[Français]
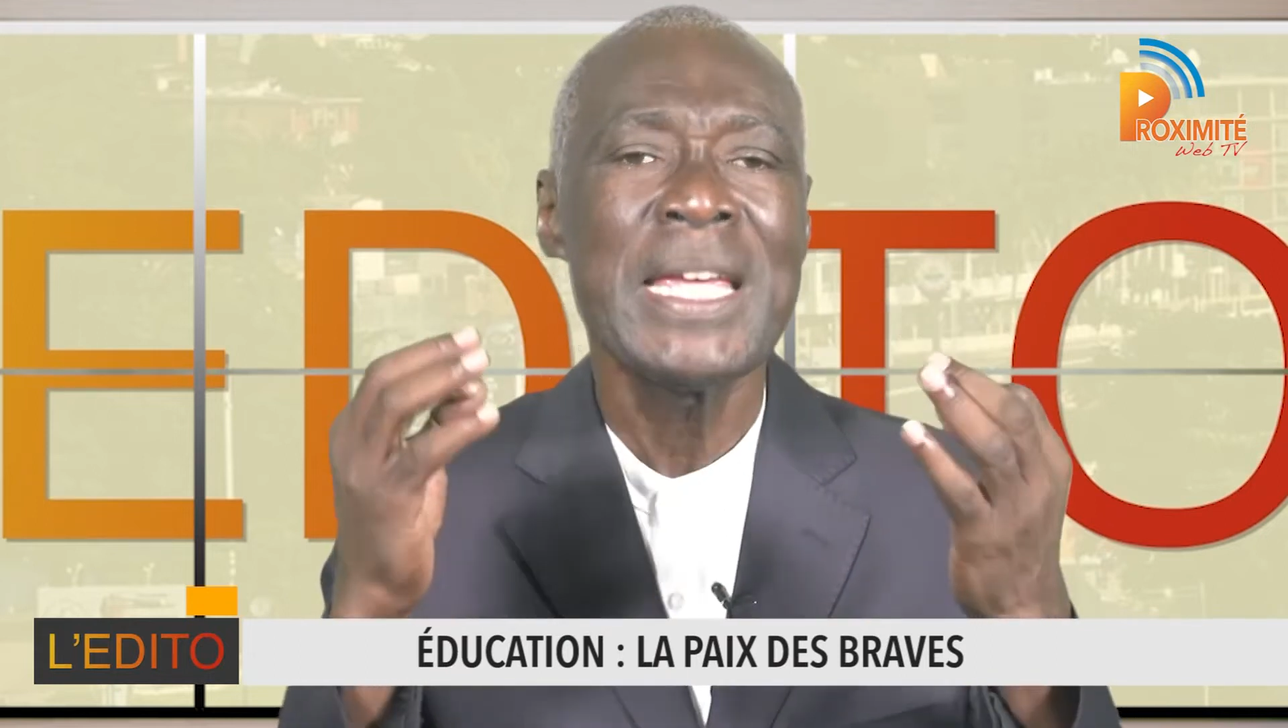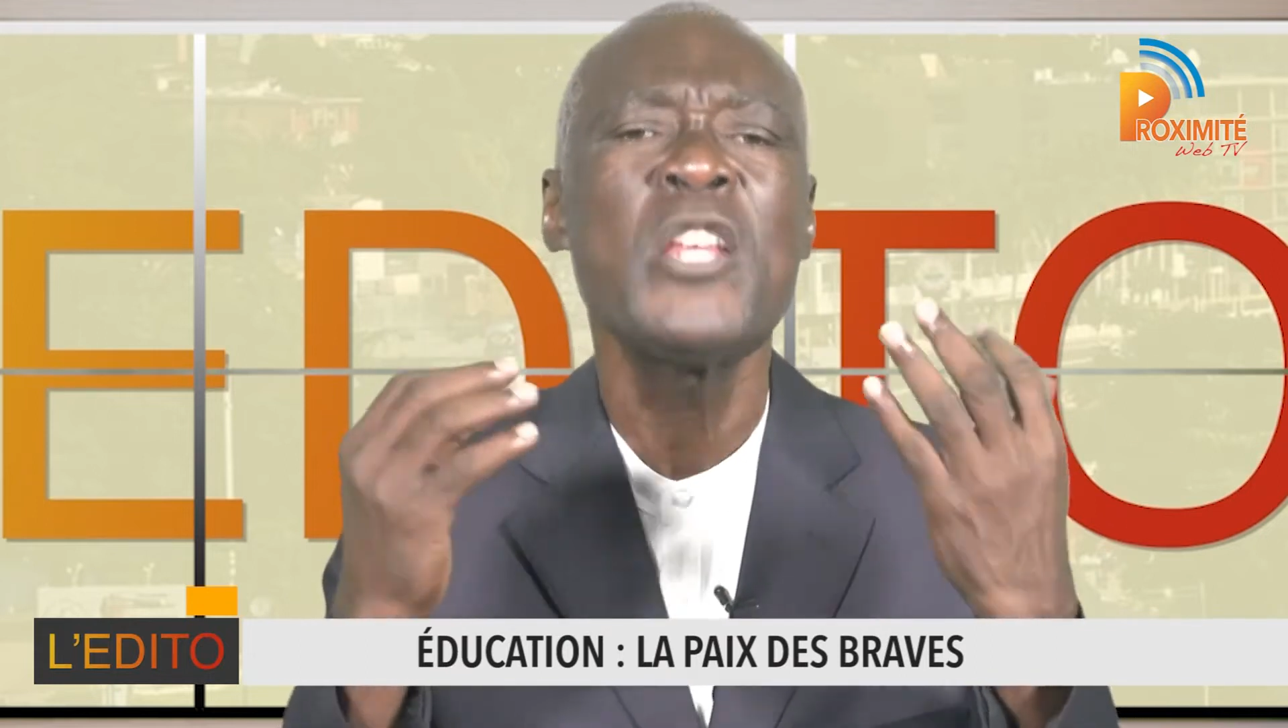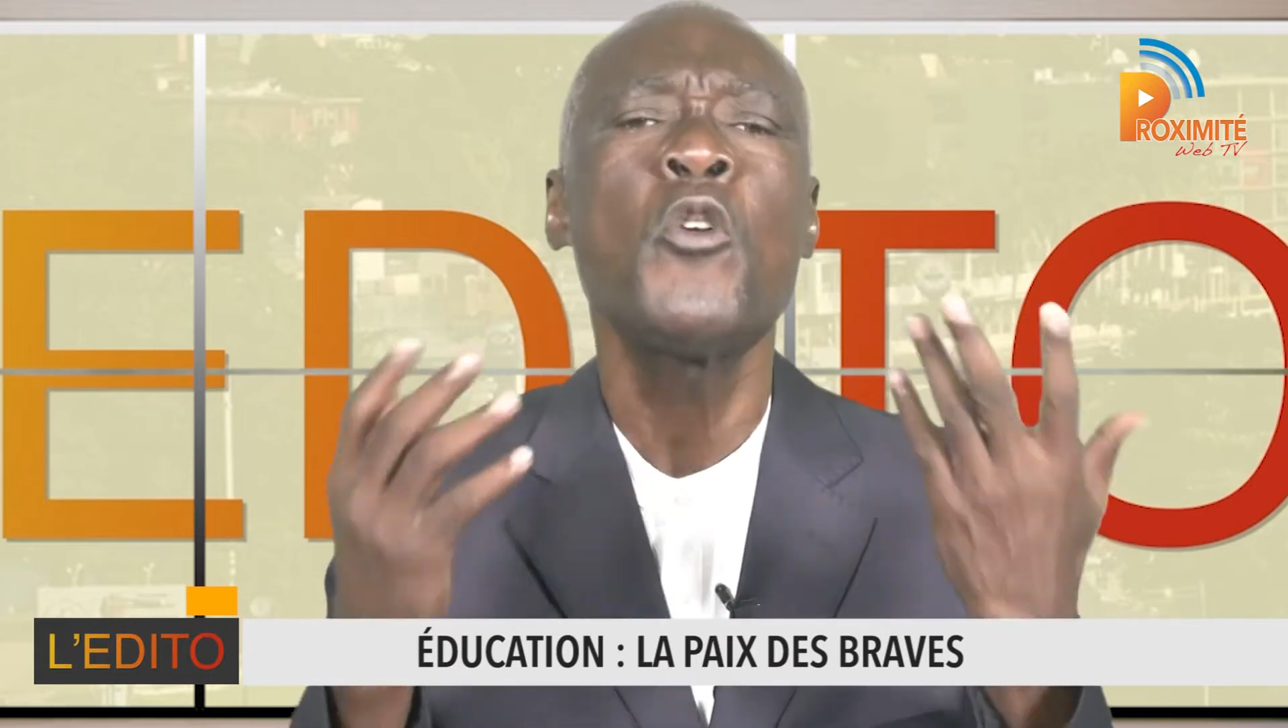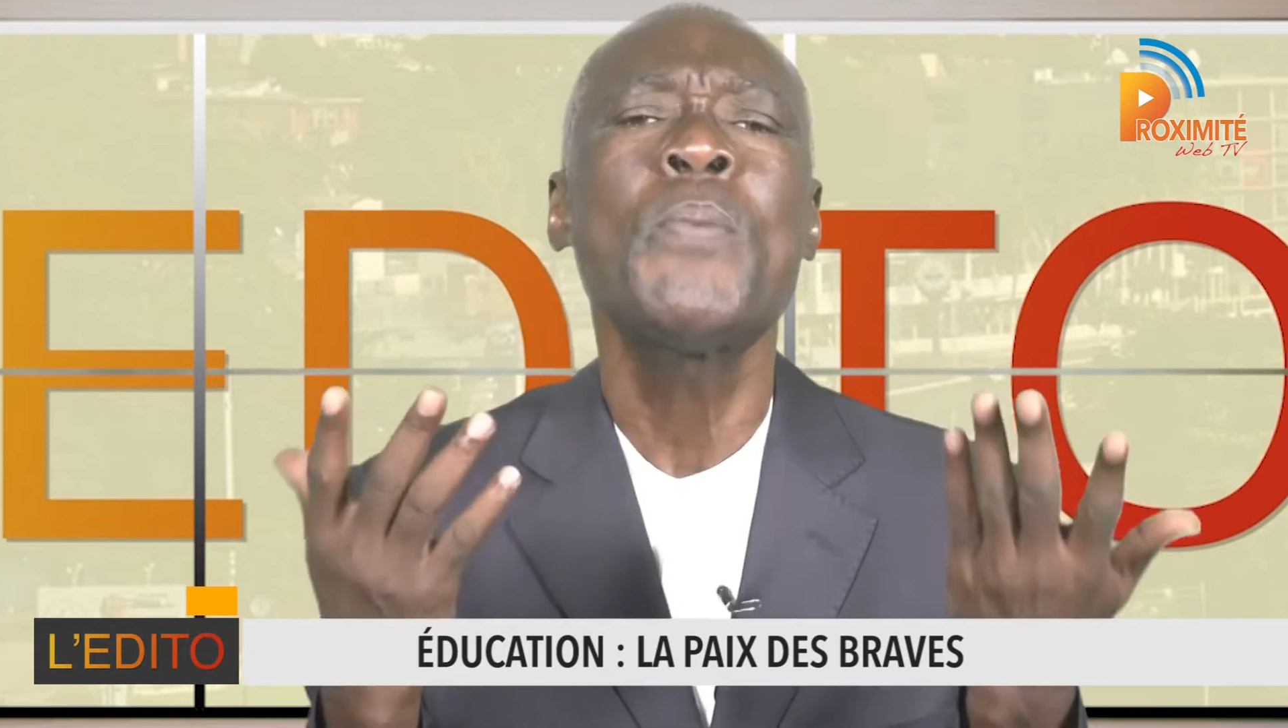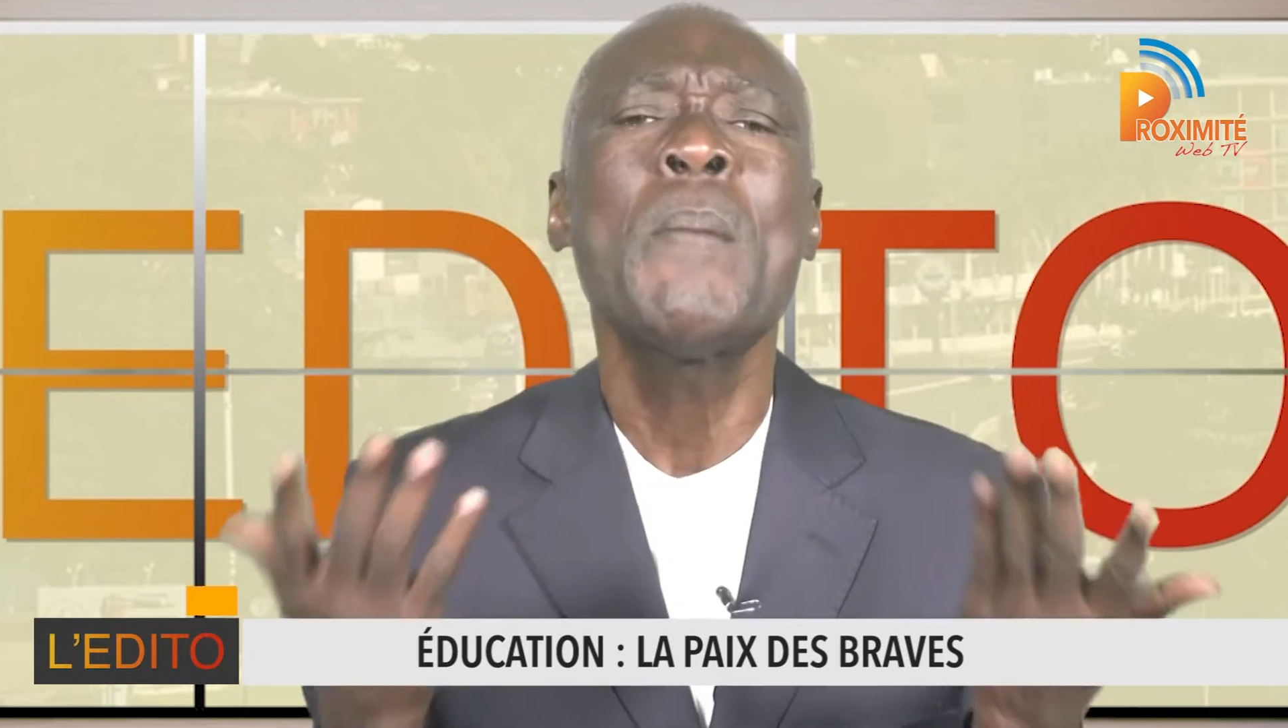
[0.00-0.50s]

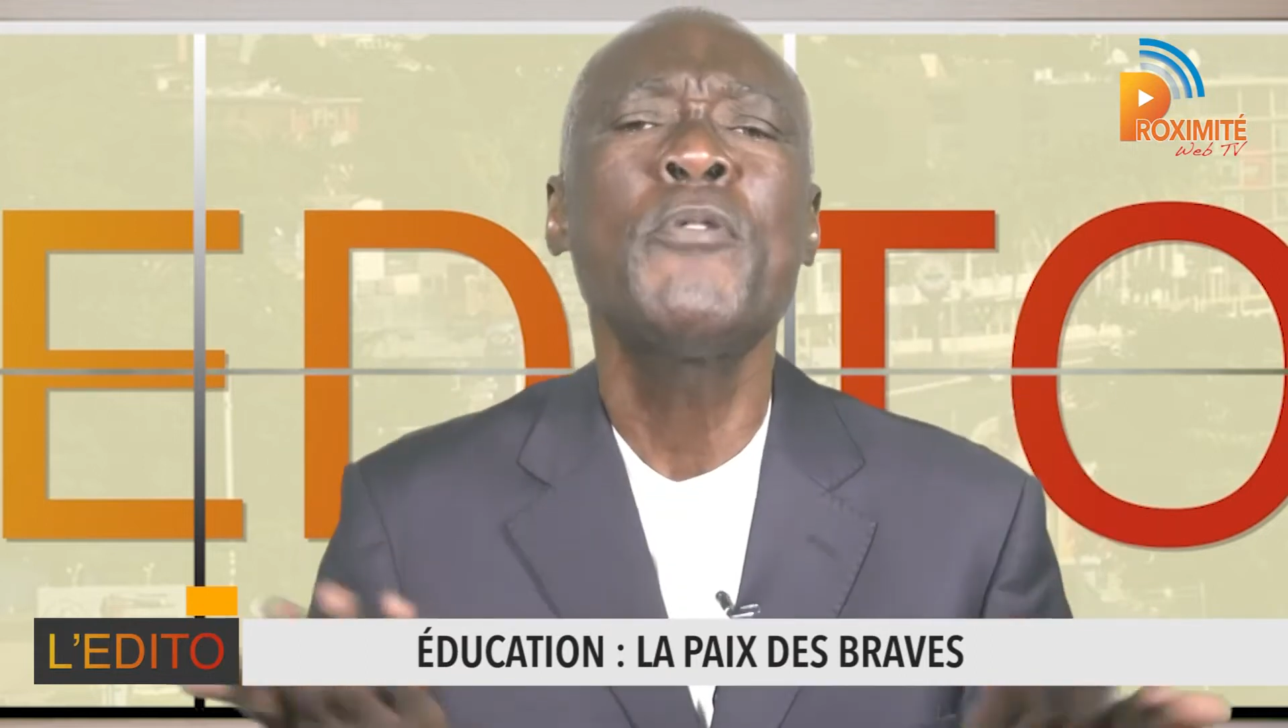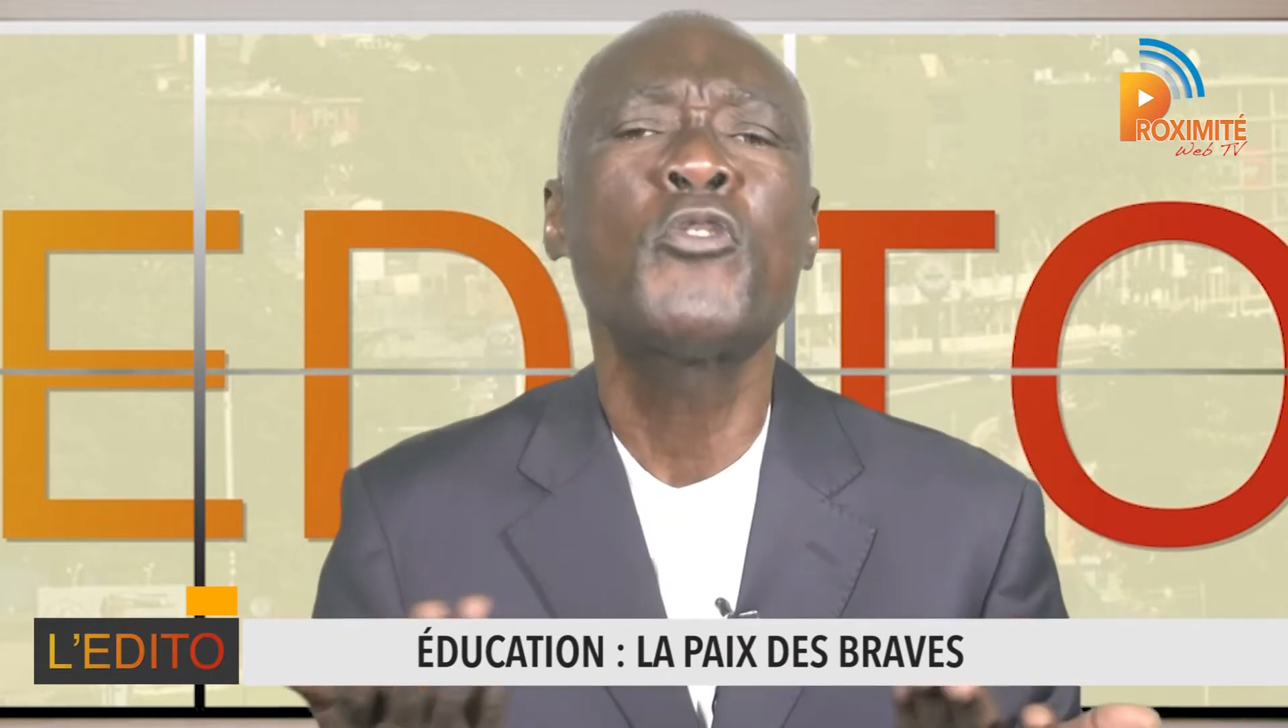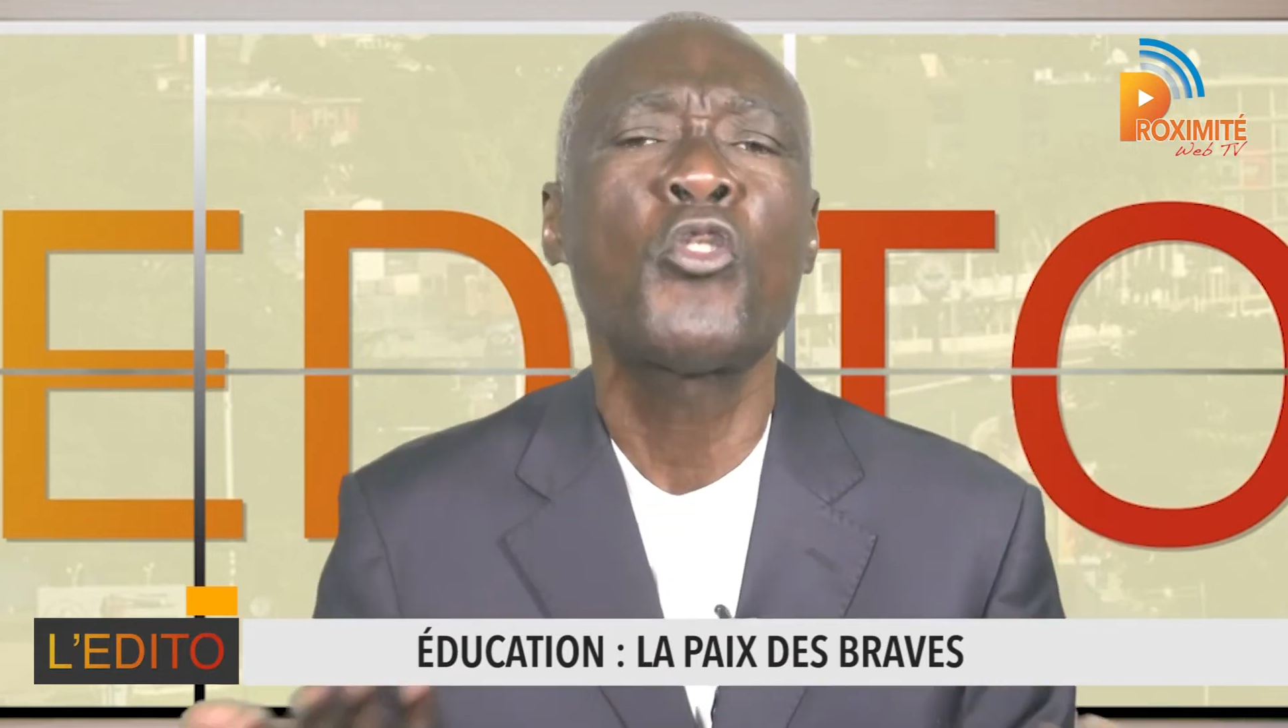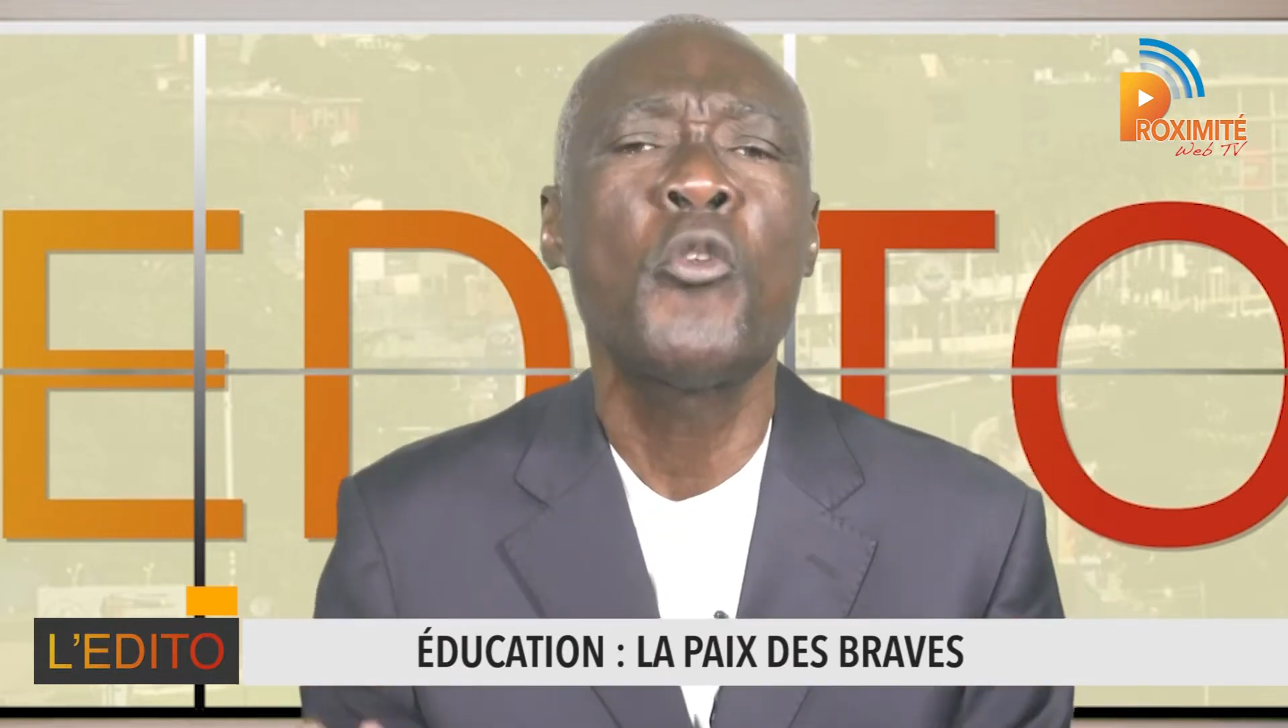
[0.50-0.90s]
qui n'ont pas pu se